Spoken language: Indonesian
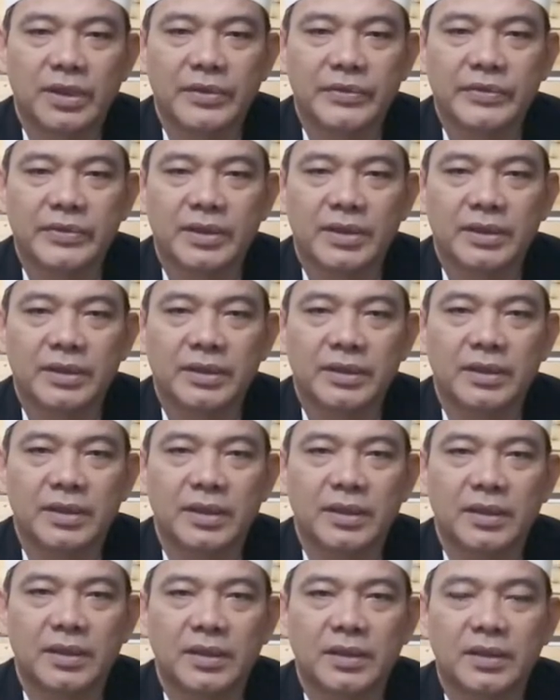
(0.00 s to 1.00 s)
la
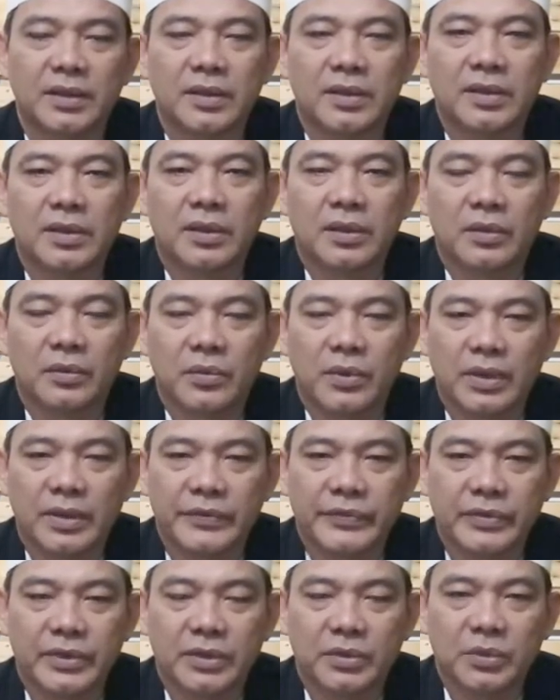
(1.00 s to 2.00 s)
syarika
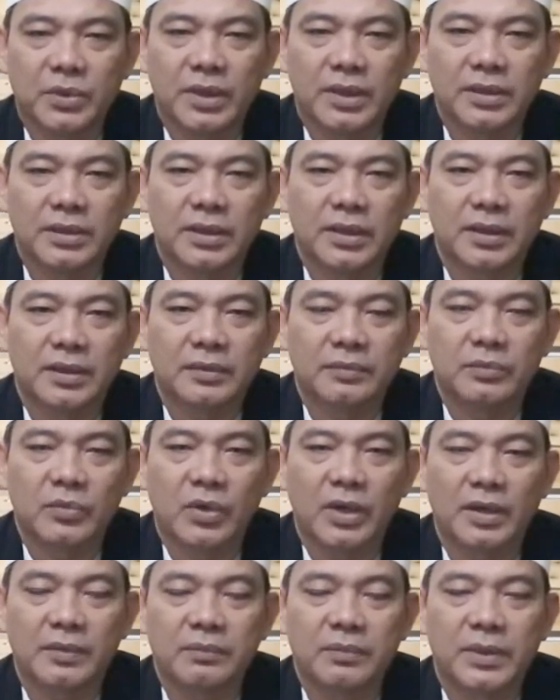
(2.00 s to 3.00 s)
wa asyhadu anna
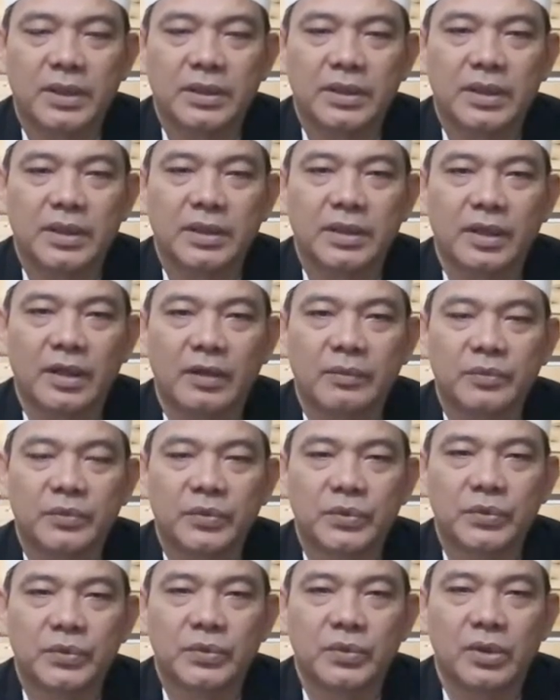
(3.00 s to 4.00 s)
Muhammadan
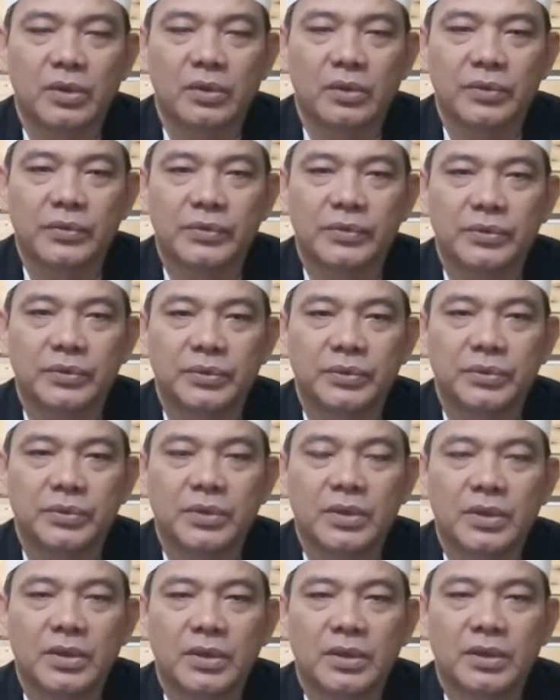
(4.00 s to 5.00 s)
abduhu wa
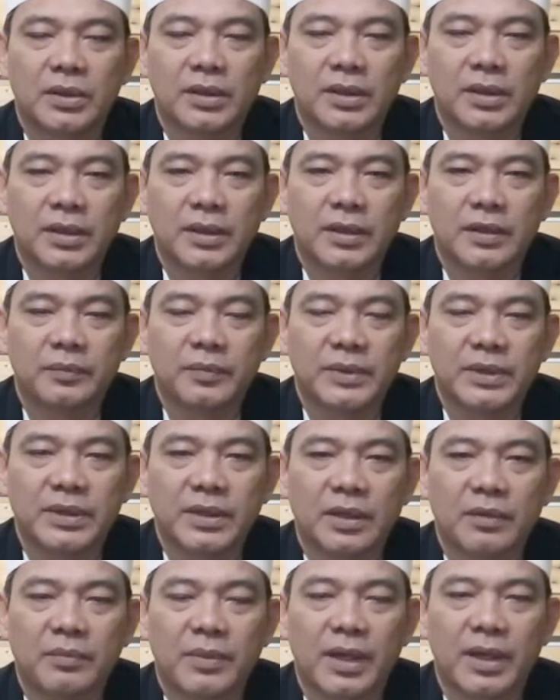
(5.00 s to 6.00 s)
rasuluh la
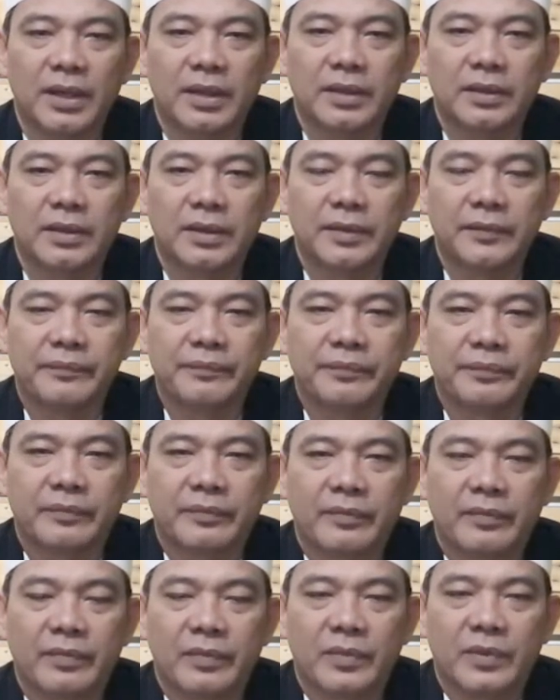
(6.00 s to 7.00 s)
nabiyya ba'da
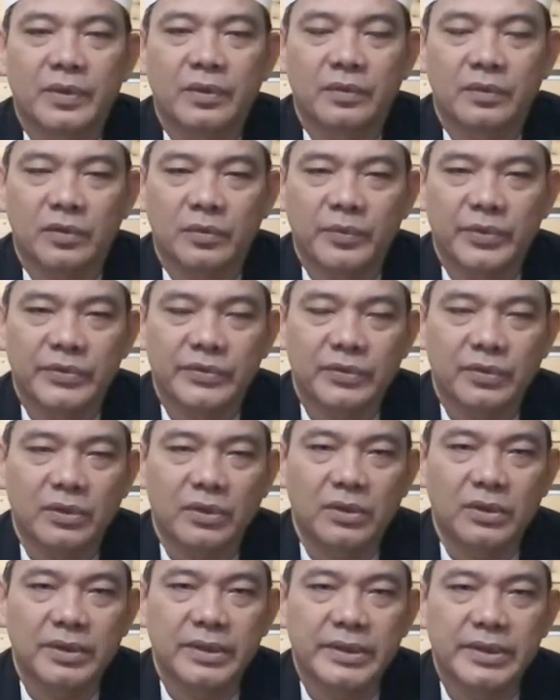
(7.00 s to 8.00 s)
Rabbi
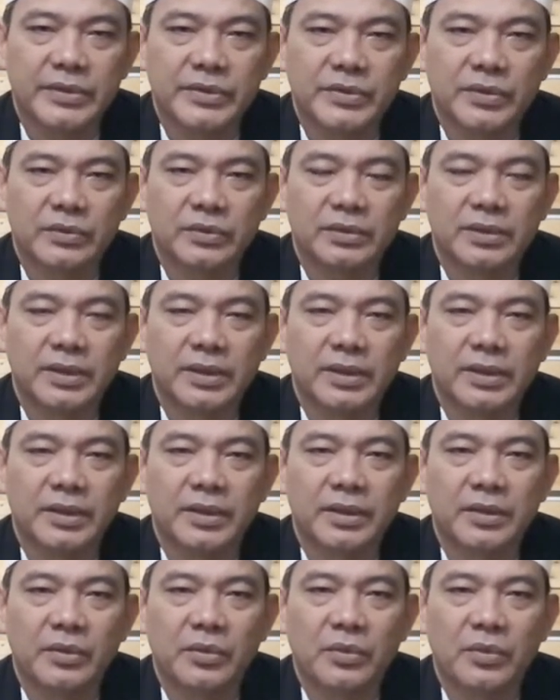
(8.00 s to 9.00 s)
srohli
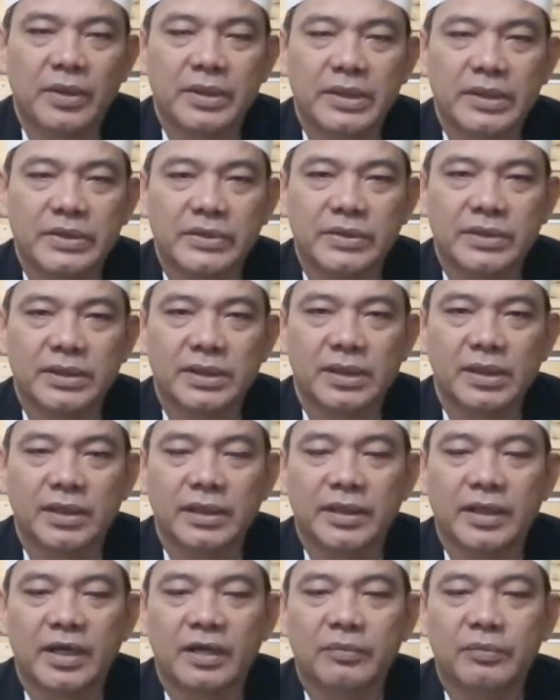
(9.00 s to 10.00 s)
sodri wa
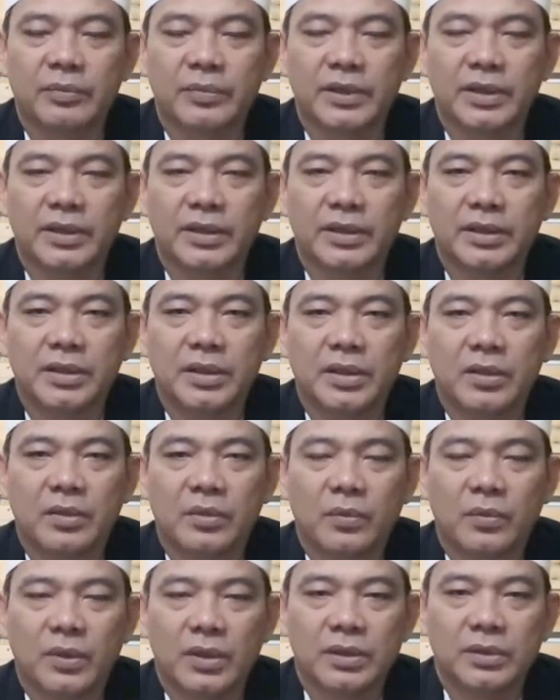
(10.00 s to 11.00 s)
yassirli amri
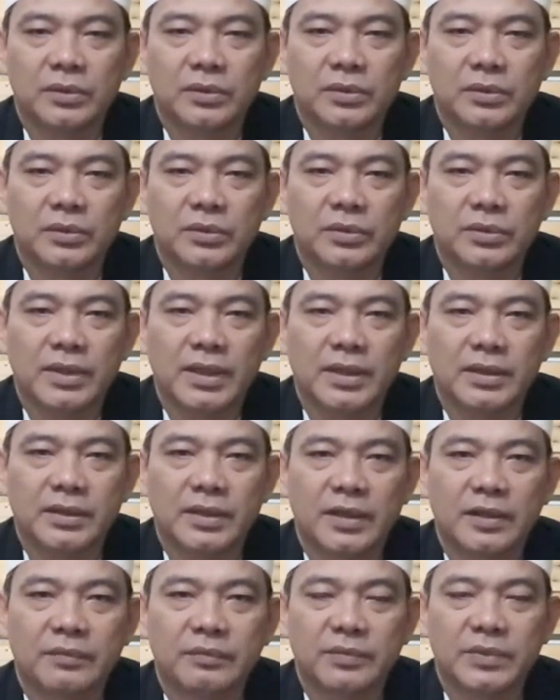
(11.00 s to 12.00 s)
lul
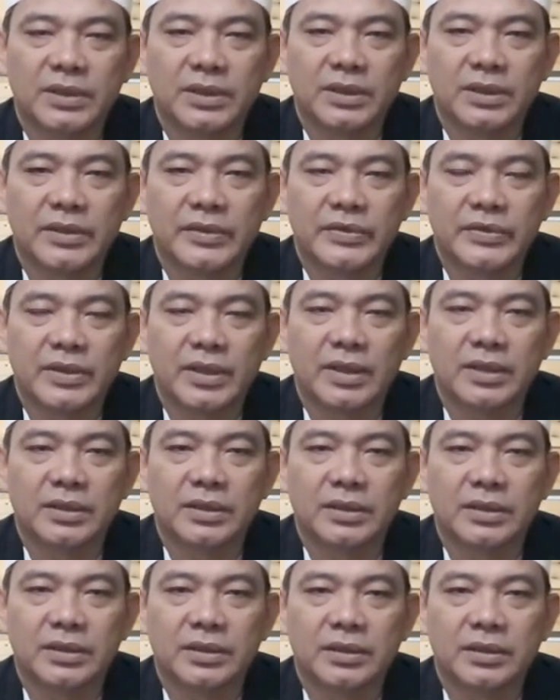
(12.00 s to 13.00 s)
uqdatam min
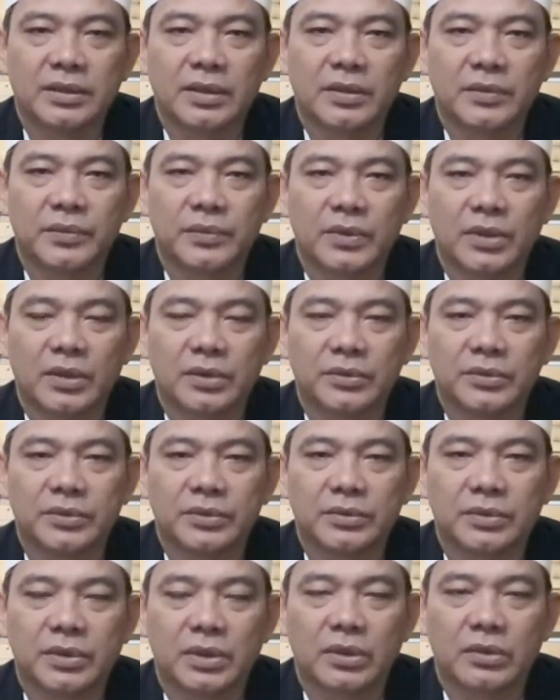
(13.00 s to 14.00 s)
lisani
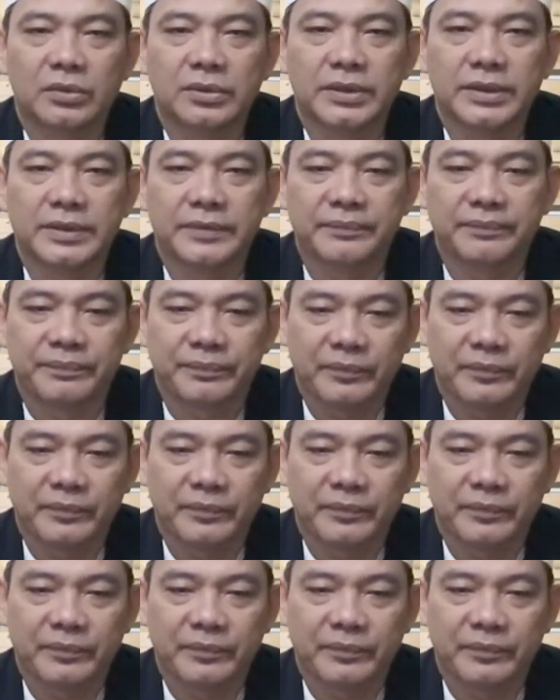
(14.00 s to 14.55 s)
yafqahu qawli